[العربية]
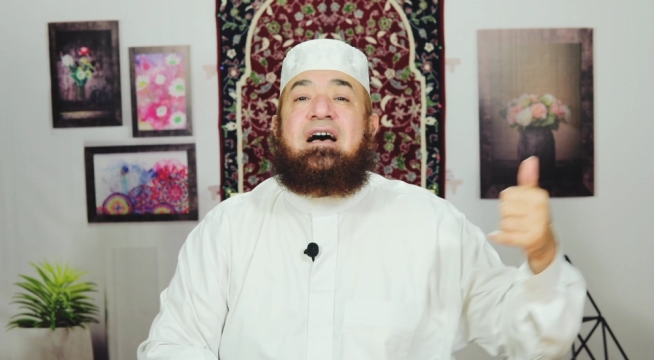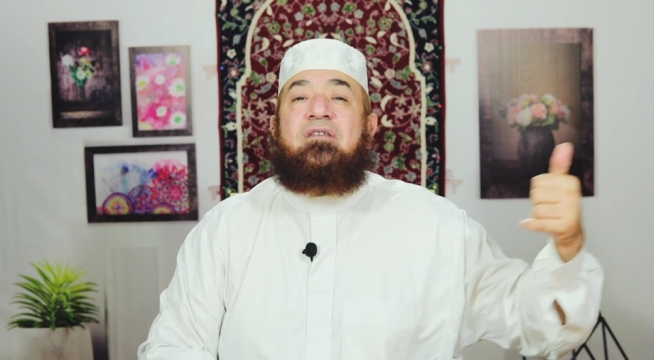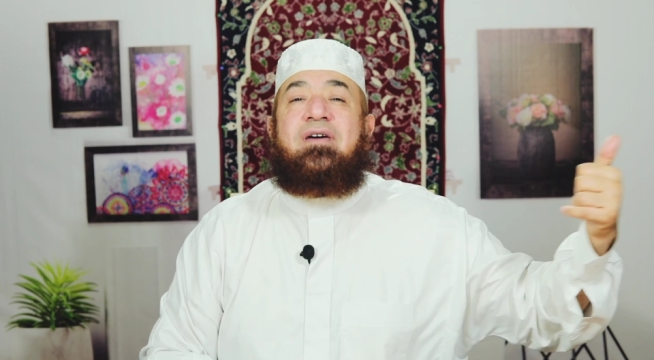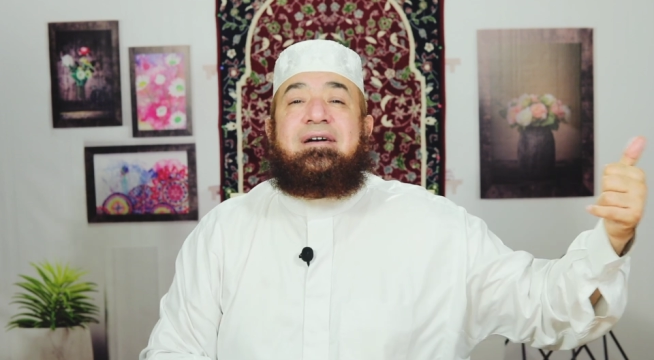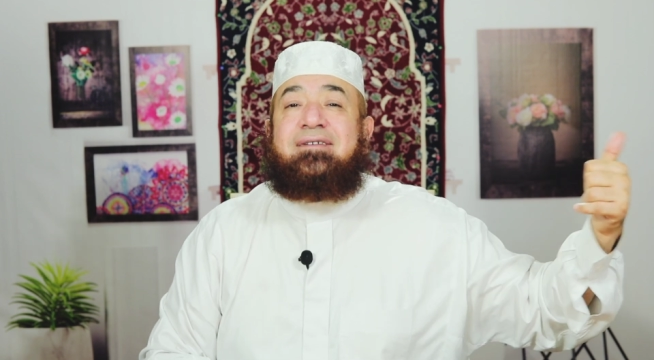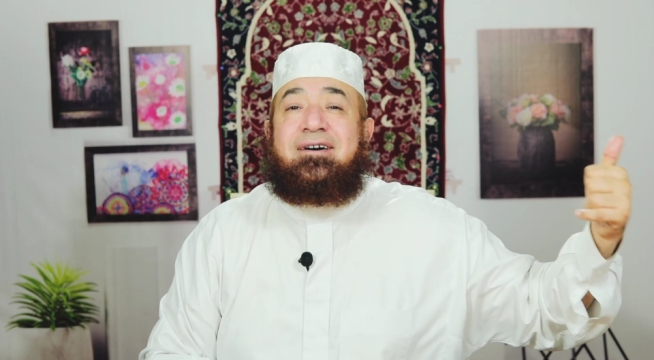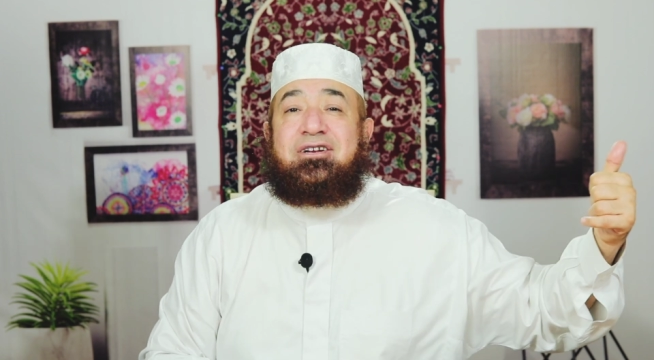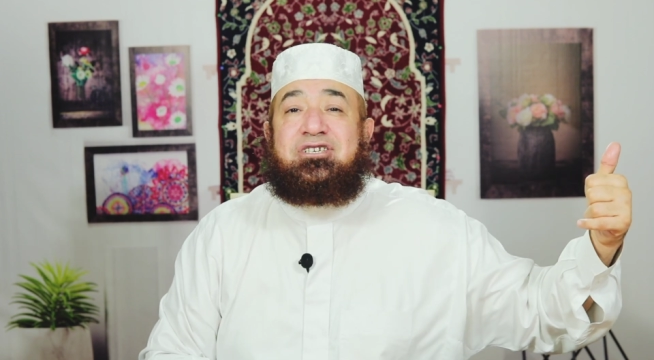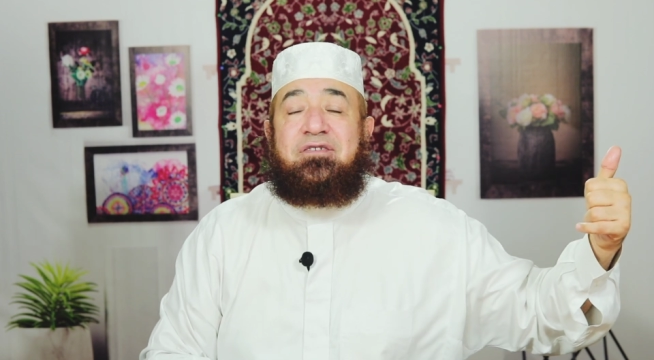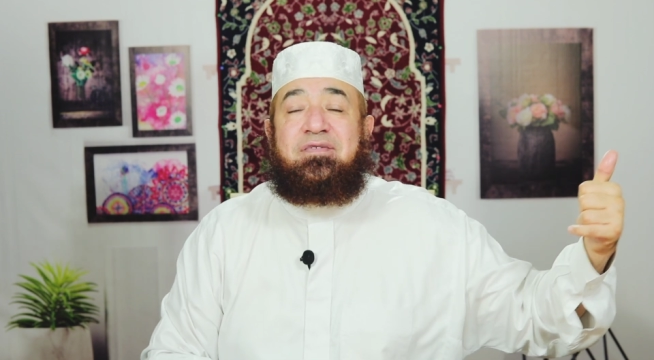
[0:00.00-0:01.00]
فاختار
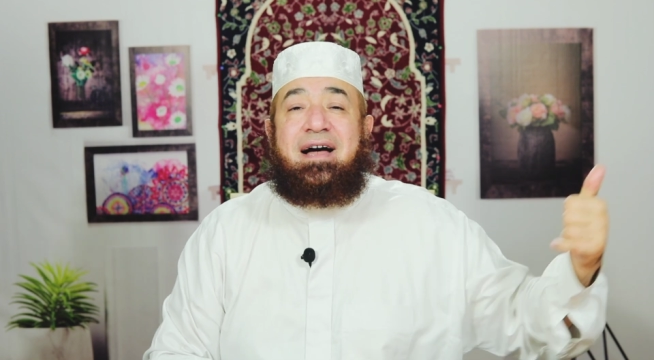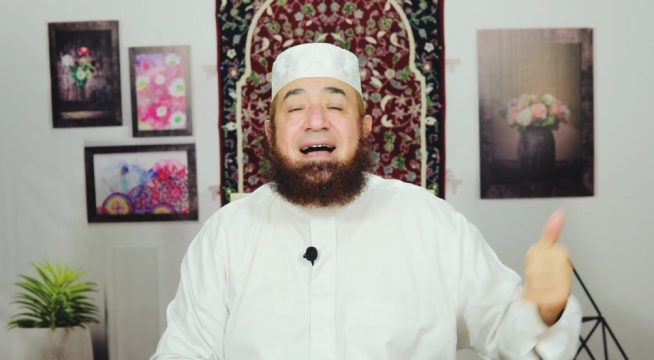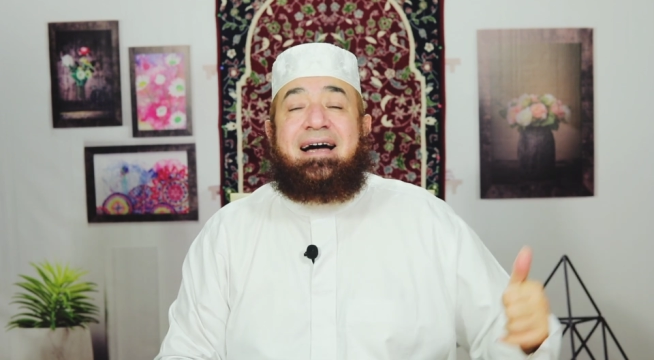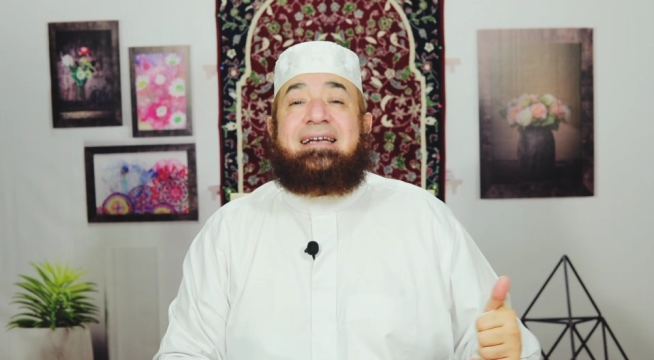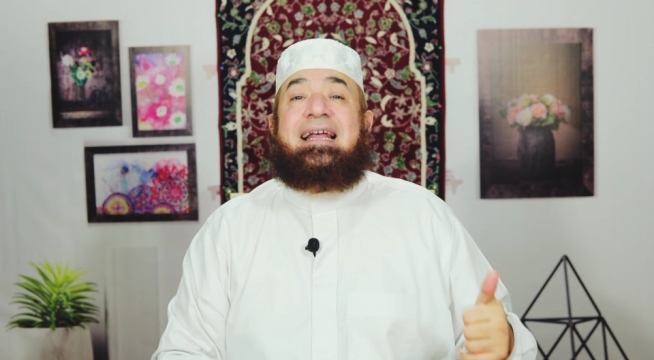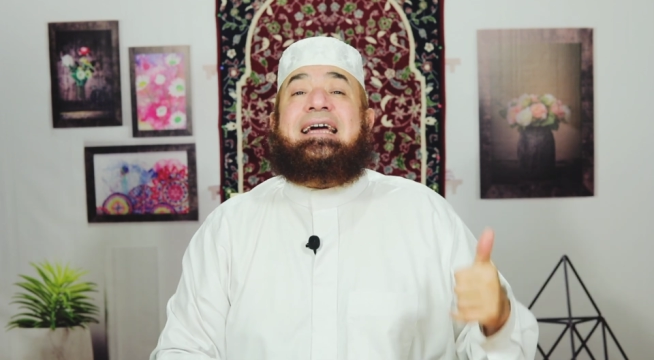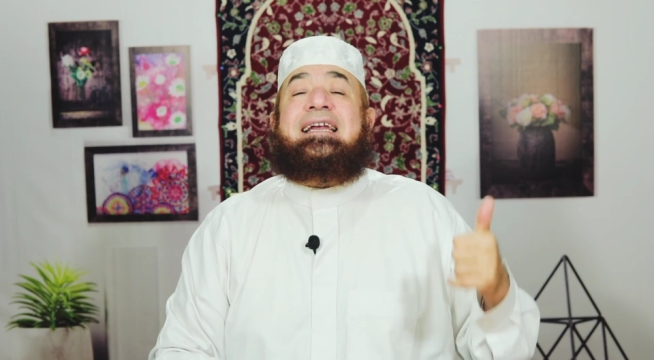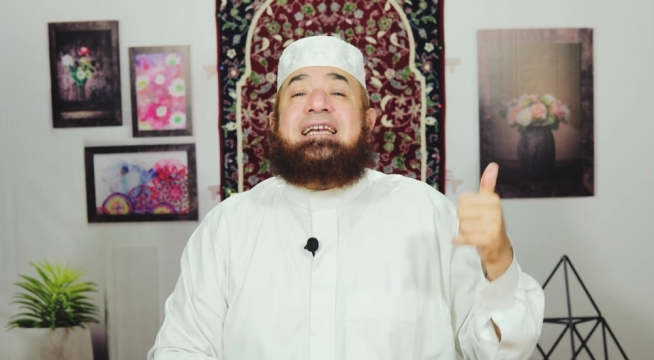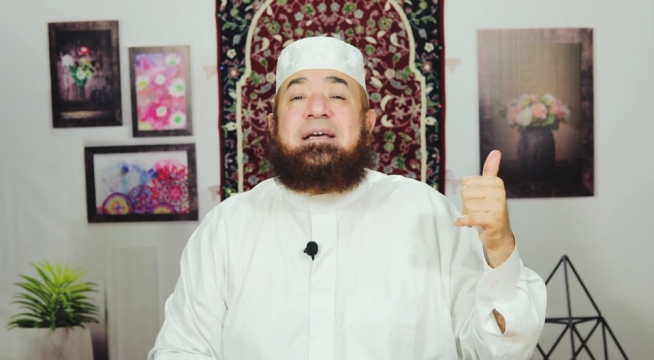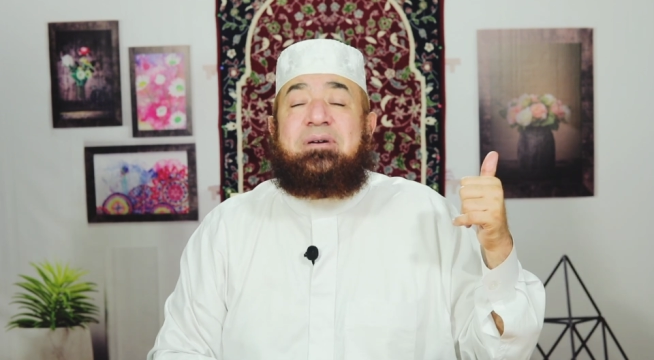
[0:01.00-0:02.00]
الشفاعة
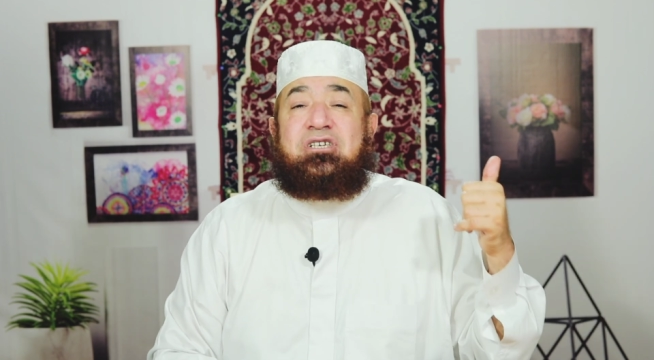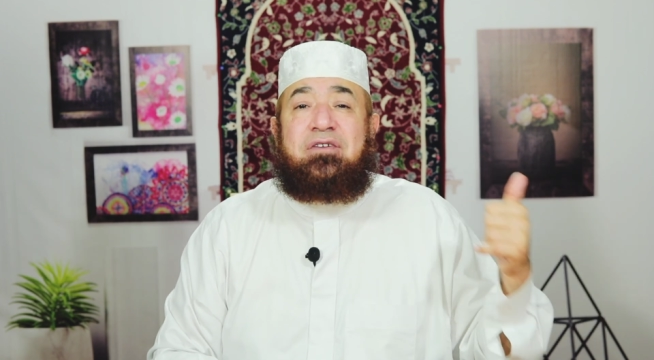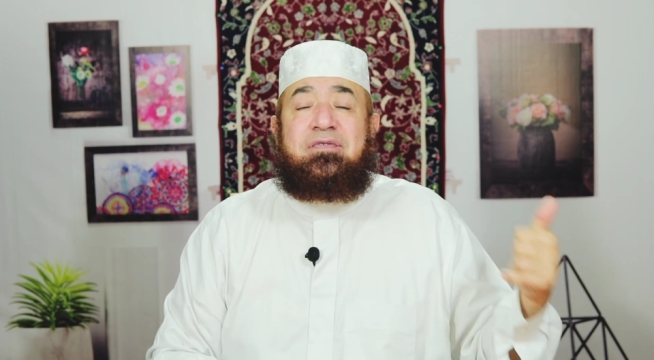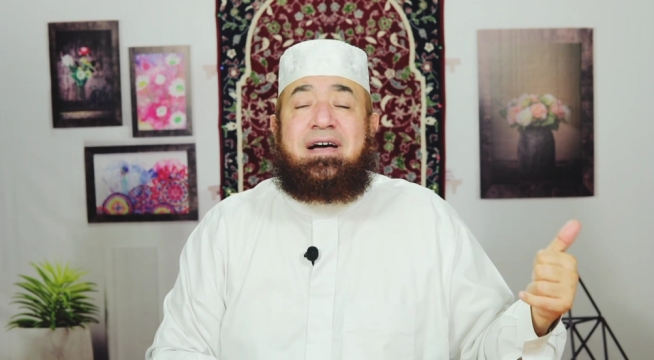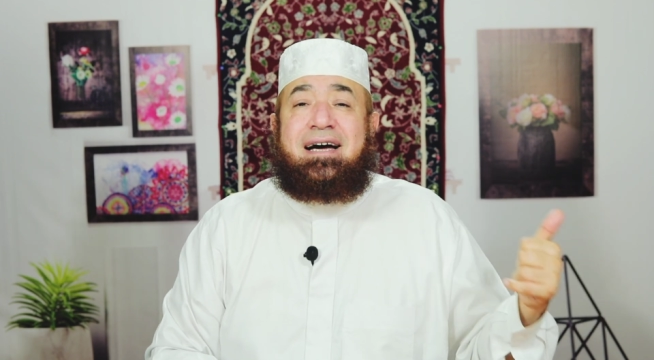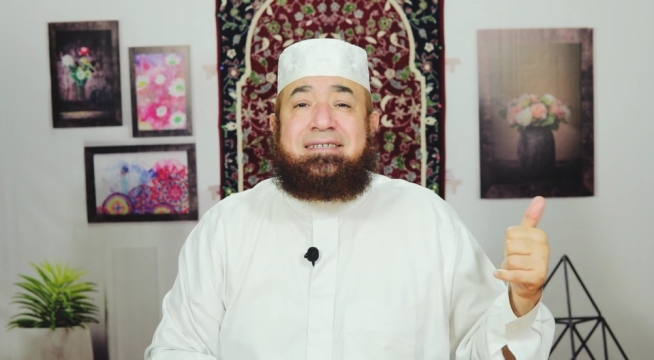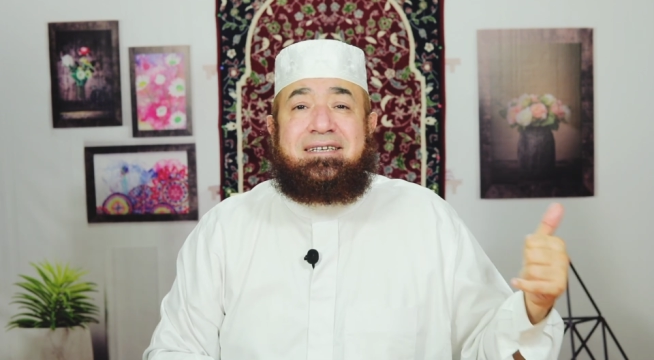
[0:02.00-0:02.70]
لأن بشفاعة